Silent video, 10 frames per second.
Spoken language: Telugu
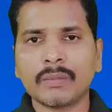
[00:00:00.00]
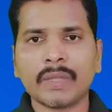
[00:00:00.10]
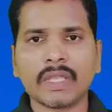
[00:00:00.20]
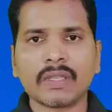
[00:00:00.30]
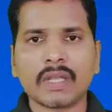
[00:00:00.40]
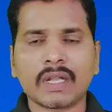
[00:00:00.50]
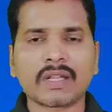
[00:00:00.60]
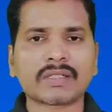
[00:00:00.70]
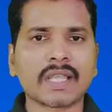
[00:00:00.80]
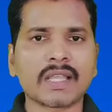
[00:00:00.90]
మీ
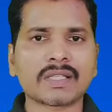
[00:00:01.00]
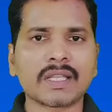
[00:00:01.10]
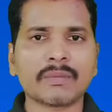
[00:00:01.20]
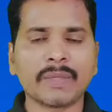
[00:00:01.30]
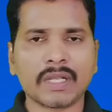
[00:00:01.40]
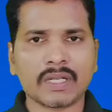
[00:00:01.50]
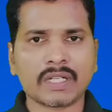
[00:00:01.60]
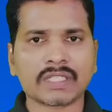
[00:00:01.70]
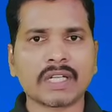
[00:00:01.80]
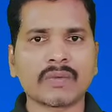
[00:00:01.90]
అడ్రస్ క్యాన్సిల్ అయింది మీ
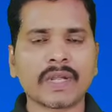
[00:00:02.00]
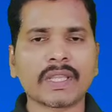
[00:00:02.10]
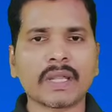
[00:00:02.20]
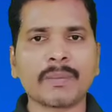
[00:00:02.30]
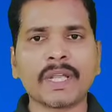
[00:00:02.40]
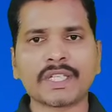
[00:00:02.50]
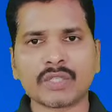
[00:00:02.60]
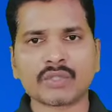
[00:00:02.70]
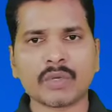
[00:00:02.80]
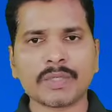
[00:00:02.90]
అడ్రస్ అనేటువంటిది అప్డేట్
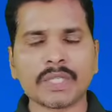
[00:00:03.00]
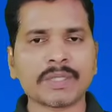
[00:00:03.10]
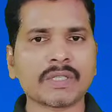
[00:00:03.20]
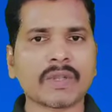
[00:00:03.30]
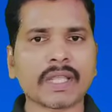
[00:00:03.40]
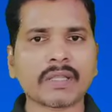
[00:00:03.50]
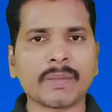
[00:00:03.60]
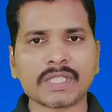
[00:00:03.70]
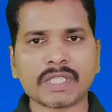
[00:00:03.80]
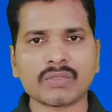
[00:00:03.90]
చేసుకోమని చెప్పేసి ఎవరికైతే
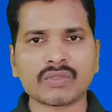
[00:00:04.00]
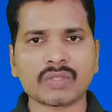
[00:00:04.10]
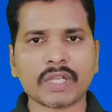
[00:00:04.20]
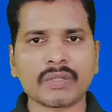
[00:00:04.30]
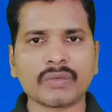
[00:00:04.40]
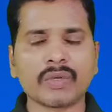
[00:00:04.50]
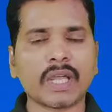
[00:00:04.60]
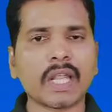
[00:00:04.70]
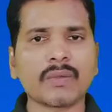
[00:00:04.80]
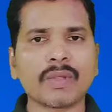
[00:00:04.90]
మెసేజ్లు ఉంటాయో
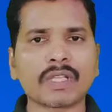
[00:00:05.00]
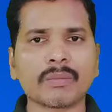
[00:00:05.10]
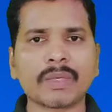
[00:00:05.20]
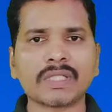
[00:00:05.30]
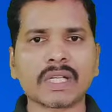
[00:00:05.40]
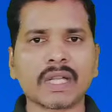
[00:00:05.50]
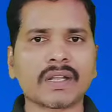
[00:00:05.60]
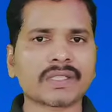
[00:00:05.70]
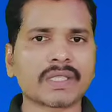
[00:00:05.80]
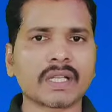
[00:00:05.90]
అలాంటి వారు తప్పనిసరిగా
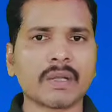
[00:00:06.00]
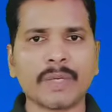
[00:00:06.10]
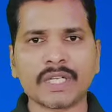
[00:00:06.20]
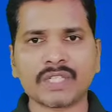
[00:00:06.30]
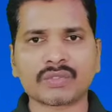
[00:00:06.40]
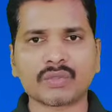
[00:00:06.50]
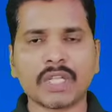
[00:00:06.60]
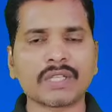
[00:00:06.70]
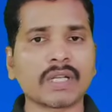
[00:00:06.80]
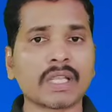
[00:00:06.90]
అడ్రస్ ఏదైనా అప్డేట్
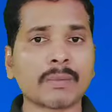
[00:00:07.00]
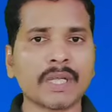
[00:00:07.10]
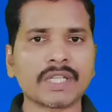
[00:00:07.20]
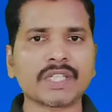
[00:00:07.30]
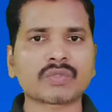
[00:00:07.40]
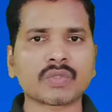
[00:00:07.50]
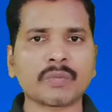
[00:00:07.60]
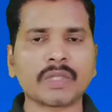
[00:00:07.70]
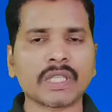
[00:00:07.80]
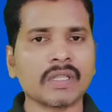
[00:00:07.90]
చేసుకోవాలి ఎందుకంటే అది అప్డేట్
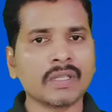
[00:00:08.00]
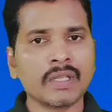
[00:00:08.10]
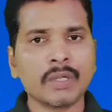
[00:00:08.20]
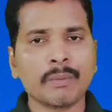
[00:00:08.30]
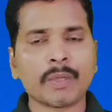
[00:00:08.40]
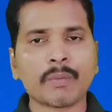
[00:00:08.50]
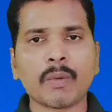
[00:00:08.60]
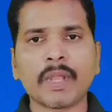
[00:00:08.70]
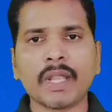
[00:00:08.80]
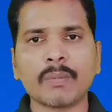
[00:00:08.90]
చేసుకోకపోతే మీకు
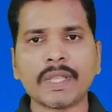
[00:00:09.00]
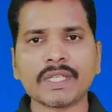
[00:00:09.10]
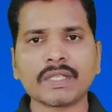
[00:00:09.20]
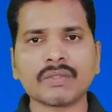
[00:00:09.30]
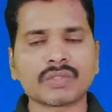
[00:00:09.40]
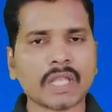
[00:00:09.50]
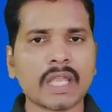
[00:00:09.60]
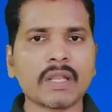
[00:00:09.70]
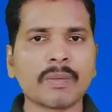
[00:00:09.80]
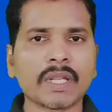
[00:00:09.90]
మొబైల్ ఐడి పనిచేయదు
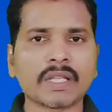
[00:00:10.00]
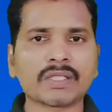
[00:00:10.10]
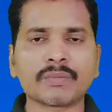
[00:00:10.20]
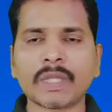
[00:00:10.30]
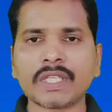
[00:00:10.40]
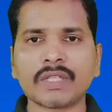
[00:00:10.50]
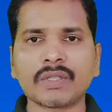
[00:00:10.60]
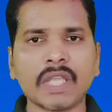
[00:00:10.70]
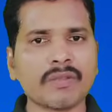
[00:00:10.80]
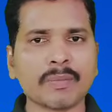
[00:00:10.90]
సాహిల్ అప్లికేషన్ పనిచేయదు
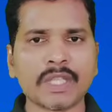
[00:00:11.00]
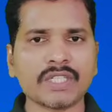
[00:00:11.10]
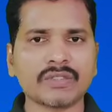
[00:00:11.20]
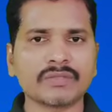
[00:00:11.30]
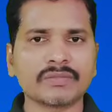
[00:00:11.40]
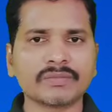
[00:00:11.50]
ఏవి పనిచేయవు